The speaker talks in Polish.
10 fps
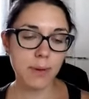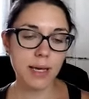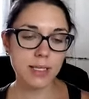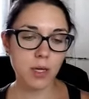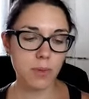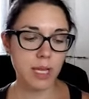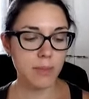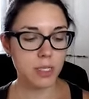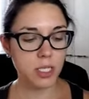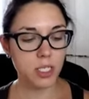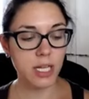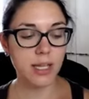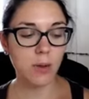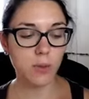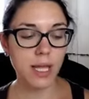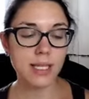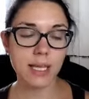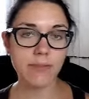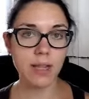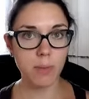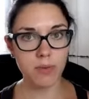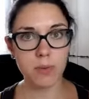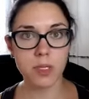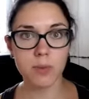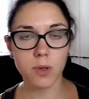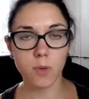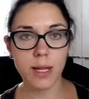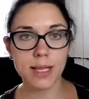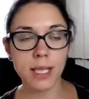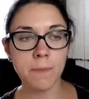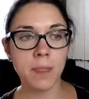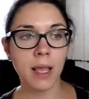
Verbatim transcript: Za bardzo opieramy ciężar na udach, za chwilę powiem o tym dokładniej,